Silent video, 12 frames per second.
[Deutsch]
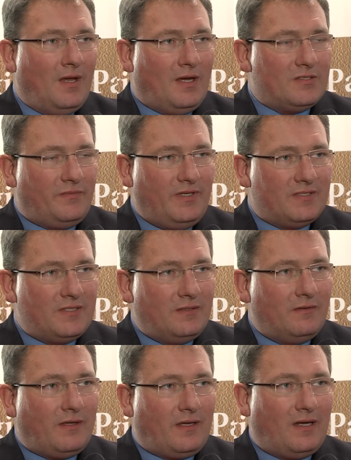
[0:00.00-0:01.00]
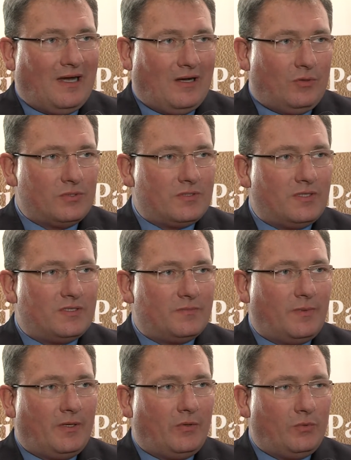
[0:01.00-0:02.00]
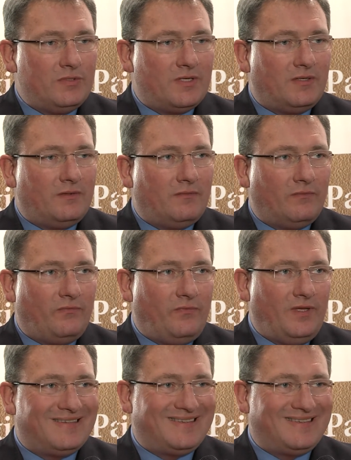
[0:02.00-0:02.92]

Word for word: Also wir sind ein Haus, das bei unseren vier